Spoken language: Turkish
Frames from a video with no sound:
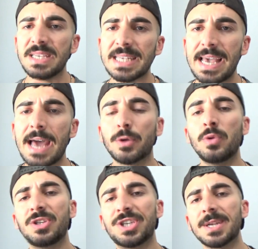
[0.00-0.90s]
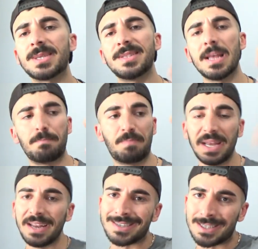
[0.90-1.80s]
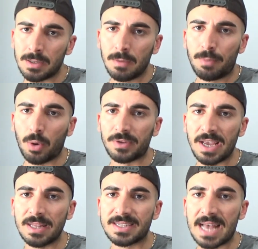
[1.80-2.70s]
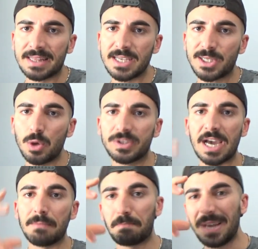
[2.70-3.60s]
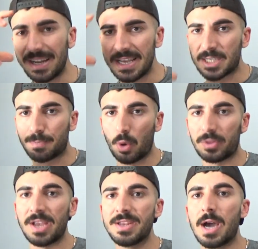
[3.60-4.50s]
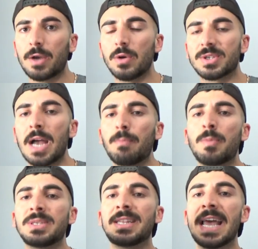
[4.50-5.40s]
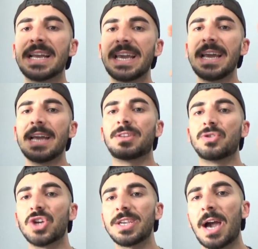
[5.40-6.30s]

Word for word: Biz eğer gün içerisinde 1x protein sentezliyorken 1x protein yakıyorsak bu bizi dengeye getirecek.